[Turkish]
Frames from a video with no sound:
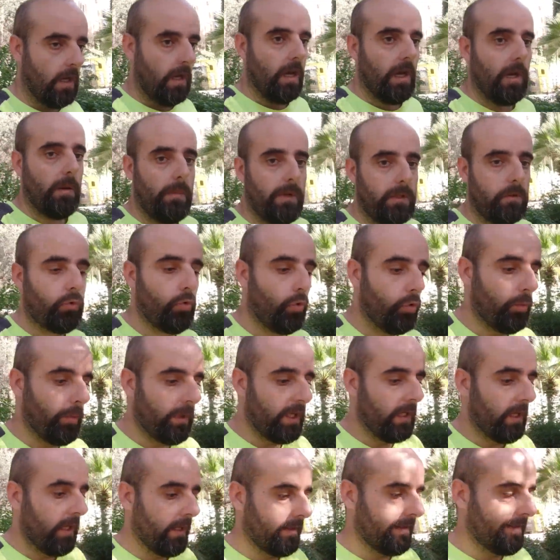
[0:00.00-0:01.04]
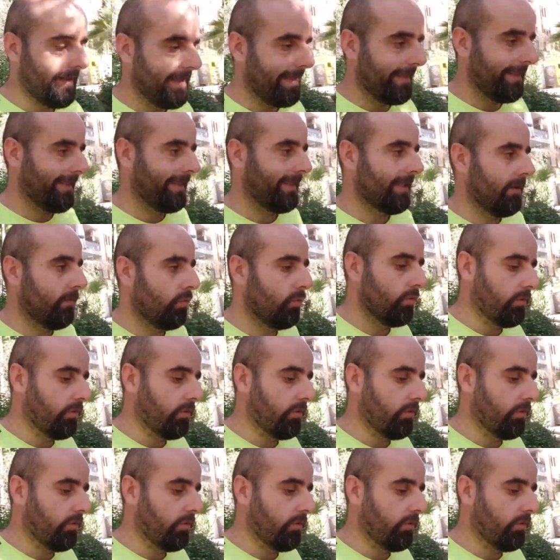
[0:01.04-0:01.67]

Hemen türbenin haziresinde